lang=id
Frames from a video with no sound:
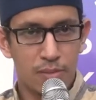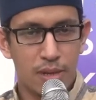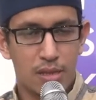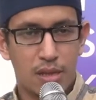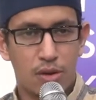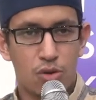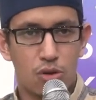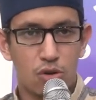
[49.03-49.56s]

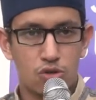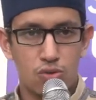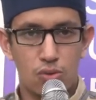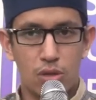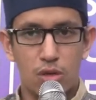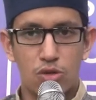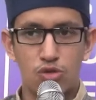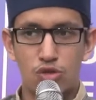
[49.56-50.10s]
tahun
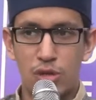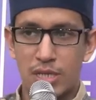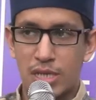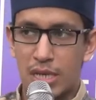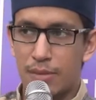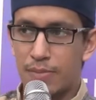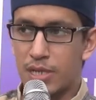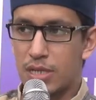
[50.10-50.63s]
Rasulullah itu sudah
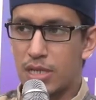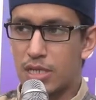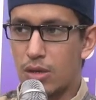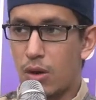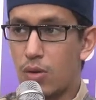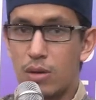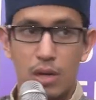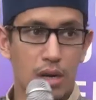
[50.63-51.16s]
jadi bisnis
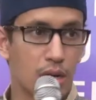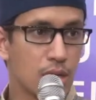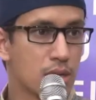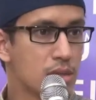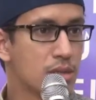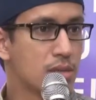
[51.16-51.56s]
owner.